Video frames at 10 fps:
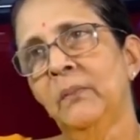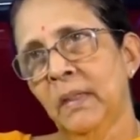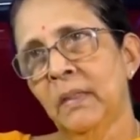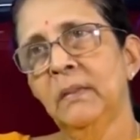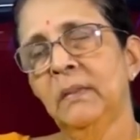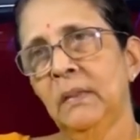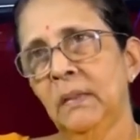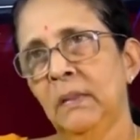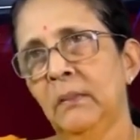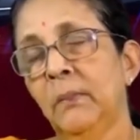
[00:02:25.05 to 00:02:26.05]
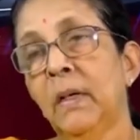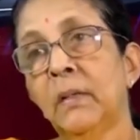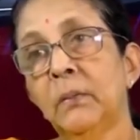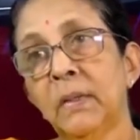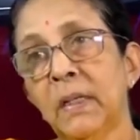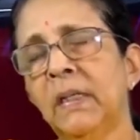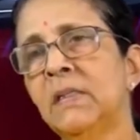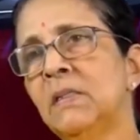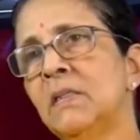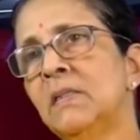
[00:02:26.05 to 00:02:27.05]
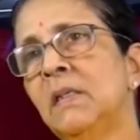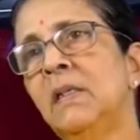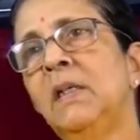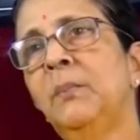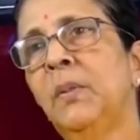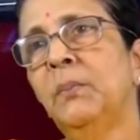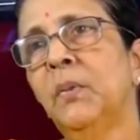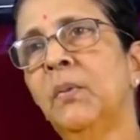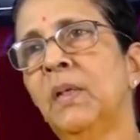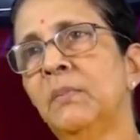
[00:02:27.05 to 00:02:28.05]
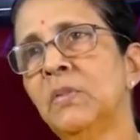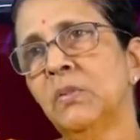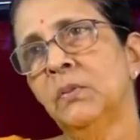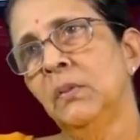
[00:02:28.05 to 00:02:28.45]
వారి వారు కండక్ట్ చేసే ఈడిపి ప్రోగ్రామ్స్